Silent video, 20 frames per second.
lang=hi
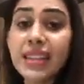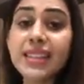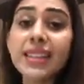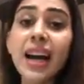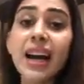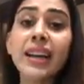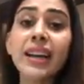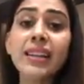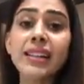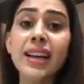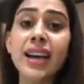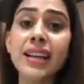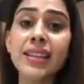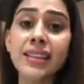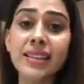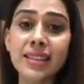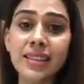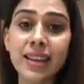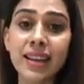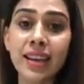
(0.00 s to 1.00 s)

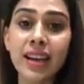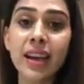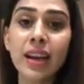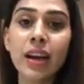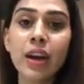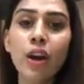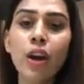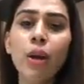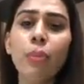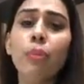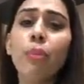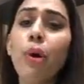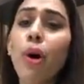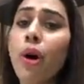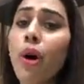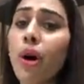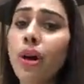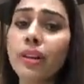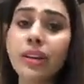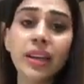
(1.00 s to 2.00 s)
साइनासाइटिस की
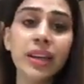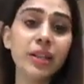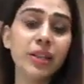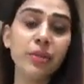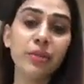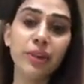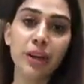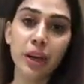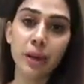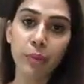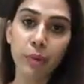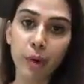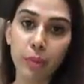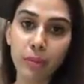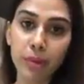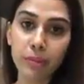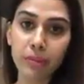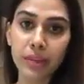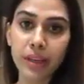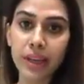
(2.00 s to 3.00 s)
बहुत ही स्वेयर
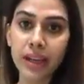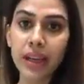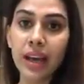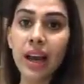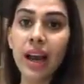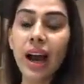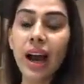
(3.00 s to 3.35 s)
प्रॉब्लम थी